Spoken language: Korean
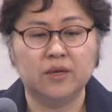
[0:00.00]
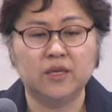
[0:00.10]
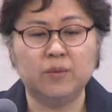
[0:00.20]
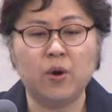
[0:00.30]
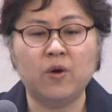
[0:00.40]

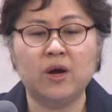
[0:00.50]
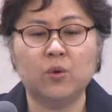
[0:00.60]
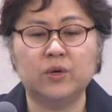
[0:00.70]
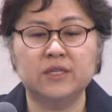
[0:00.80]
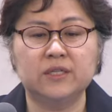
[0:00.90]
이방 왕
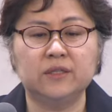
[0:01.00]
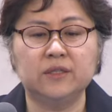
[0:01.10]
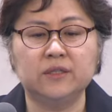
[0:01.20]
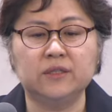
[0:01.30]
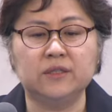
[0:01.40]

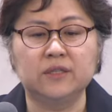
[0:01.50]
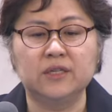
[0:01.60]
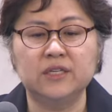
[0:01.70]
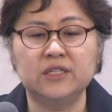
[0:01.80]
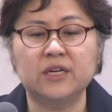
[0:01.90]
고레스는
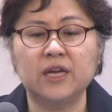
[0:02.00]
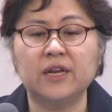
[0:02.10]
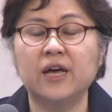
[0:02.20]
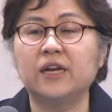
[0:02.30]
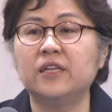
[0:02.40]

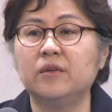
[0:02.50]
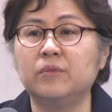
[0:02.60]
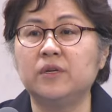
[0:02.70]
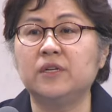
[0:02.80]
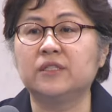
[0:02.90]
이스라엘의
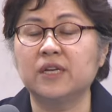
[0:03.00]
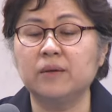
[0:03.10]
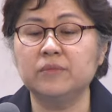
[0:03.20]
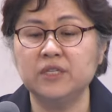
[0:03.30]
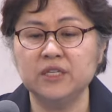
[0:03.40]
하나님을
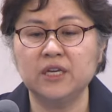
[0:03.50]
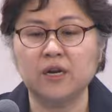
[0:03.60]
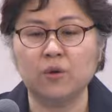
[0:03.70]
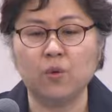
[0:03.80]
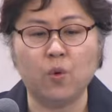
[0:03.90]
참
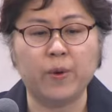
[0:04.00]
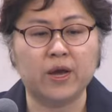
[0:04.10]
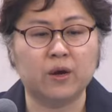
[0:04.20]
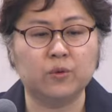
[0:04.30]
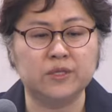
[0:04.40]
신이라고
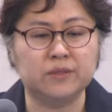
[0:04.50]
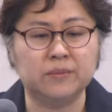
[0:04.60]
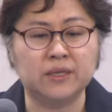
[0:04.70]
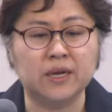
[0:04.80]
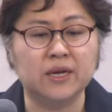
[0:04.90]
고백하고
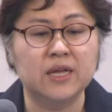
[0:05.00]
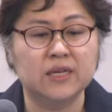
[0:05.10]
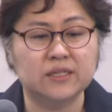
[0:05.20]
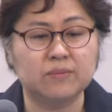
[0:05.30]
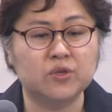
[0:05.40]
있습니다.
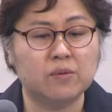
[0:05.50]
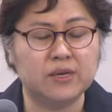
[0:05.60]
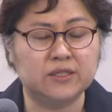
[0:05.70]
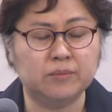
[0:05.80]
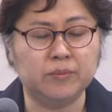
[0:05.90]
3절
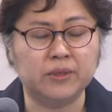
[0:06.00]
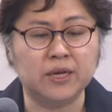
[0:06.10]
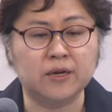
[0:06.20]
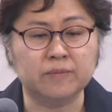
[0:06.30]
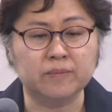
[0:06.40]

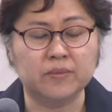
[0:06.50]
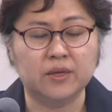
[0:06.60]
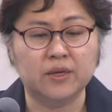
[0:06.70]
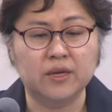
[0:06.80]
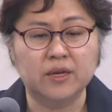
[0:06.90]
말씀입니다.
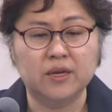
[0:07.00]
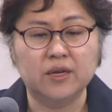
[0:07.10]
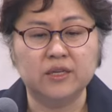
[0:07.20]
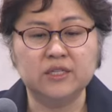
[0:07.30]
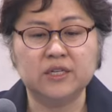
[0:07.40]

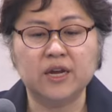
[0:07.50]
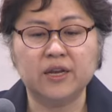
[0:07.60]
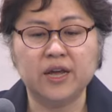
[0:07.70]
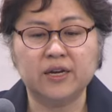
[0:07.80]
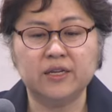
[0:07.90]

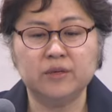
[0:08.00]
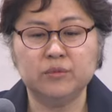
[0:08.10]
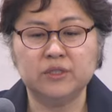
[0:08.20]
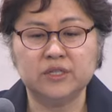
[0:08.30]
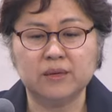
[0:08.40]
이스라엘의
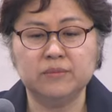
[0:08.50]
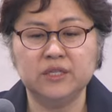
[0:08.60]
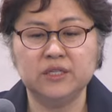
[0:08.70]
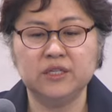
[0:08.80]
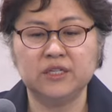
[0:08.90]
하나님은 참
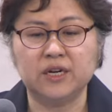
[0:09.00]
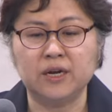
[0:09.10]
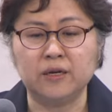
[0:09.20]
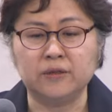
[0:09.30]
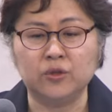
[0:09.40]

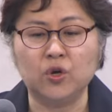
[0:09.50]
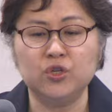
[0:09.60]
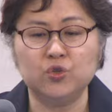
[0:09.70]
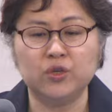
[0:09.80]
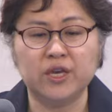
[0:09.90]
신이시라 너희
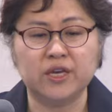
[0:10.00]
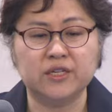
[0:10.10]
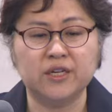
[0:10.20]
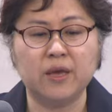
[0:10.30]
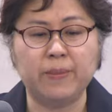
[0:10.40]
중에
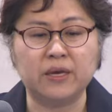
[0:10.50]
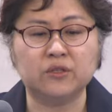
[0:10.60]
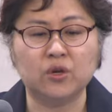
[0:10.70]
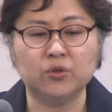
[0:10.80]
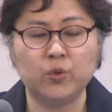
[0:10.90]
그의
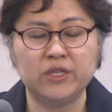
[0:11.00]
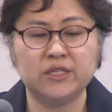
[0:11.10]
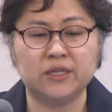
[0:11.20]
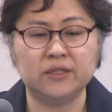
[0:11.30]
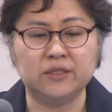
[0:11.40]
백성 된
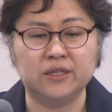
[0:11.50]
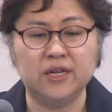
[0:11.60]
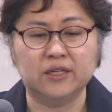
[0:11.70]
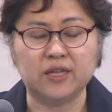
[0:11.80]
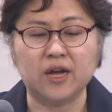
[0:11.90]
자는
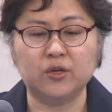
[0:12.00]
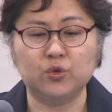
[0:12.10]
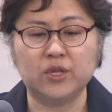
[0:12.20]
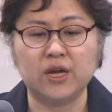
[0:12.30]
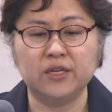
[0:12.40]
다
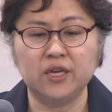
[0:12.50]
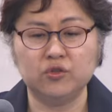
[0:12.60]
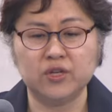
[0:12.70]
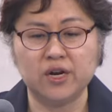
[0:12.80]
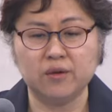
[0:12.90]
유다
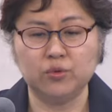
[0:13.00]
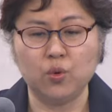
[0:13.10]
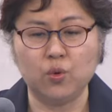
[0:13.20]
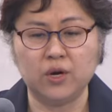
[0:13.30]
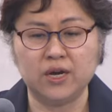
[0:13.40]
예루살렘으로
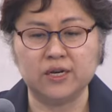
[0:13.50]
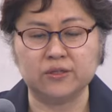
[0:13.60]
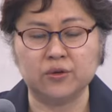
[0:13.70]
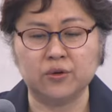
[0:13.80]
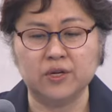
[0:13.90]

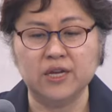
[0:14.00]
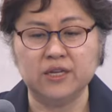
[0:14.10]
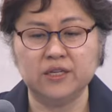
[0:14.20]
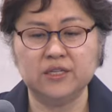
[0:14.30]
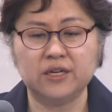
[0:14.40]
올라가서
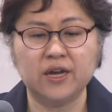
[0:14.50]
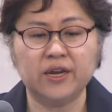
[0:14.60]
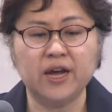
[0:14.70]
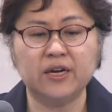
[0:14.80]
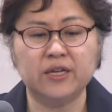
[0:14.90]

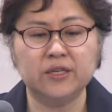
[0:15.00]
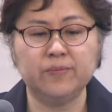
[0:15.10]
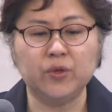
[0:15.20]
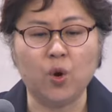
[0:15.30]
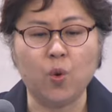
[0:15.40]
이스라엘의 하나님
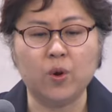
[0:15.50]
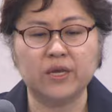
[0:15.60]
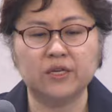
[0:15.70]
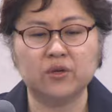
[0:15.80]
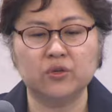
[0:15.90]

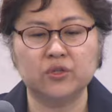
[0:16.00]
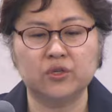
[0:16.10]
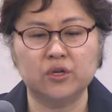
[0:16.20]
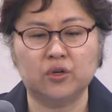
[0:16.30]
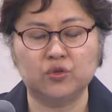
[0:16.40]
여호와의
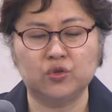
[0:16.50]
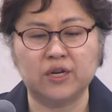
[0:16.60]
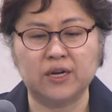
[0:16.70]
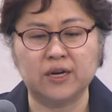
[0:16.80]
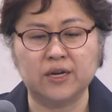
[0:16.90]
성전을
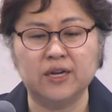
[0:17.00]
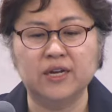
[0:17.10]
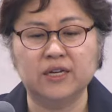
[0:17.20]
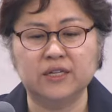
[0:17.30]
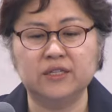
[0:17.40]
건축하라
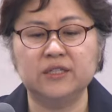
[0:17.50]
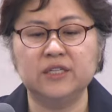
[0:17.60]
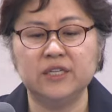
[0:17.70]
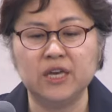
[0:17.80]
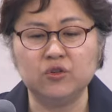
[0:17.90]

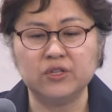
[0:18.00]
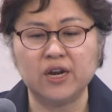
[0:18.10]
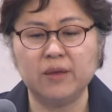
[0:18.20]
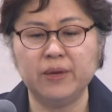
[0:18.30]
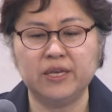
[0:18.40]
그는
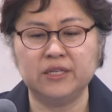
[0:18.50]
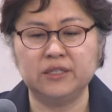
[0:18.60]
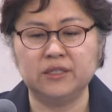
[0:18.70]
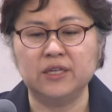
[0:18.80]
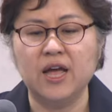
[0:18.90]
예루살렘에
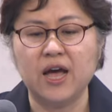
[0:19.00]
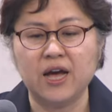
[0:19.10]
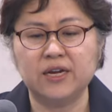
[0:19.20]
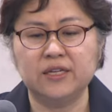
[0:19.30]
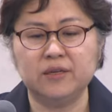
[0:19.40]
계신
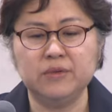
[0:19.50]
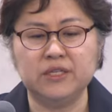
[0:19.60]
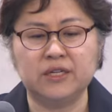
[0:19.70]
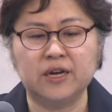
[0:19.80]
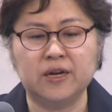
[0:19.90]

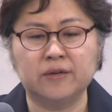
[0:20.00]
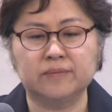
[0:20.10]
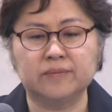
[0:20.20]
하나님이시라